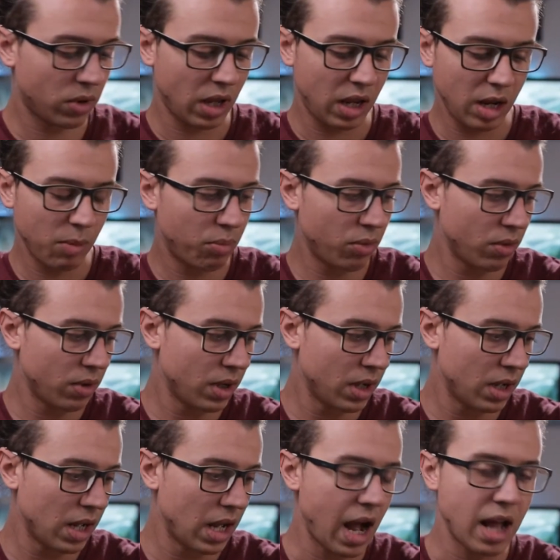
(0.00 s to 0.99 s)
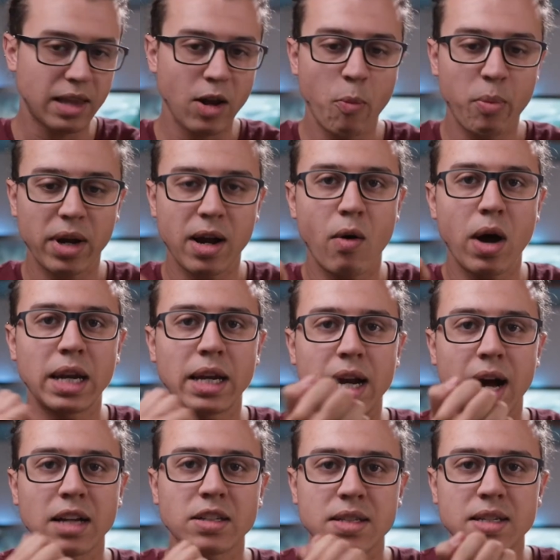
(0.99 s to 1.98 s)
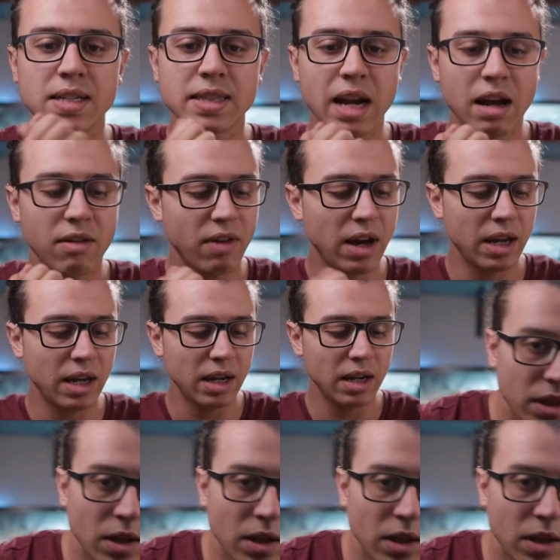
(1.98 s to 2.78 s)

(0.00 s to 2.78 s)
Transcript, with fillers: um tempo até eu pegar um alicate e destravar ele.